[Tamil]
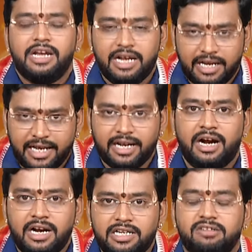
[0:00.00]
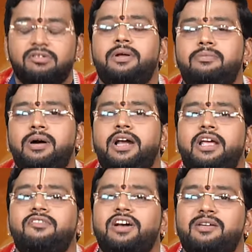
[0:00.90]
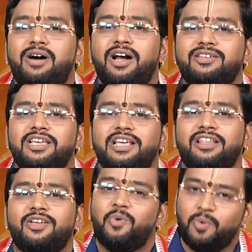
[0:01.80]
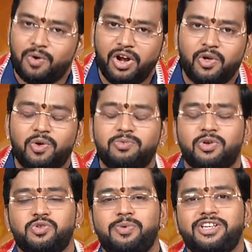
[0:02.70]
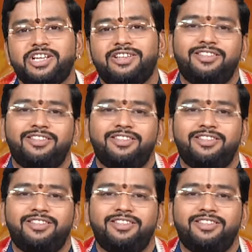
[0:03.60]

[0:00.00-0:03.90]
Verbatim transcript: இன்றைய நாள் சிவபெருமானுக்கு வழிபாடு செய்கிறது உங்களுக்கும் ஒரு சுபிக்ஷத்தை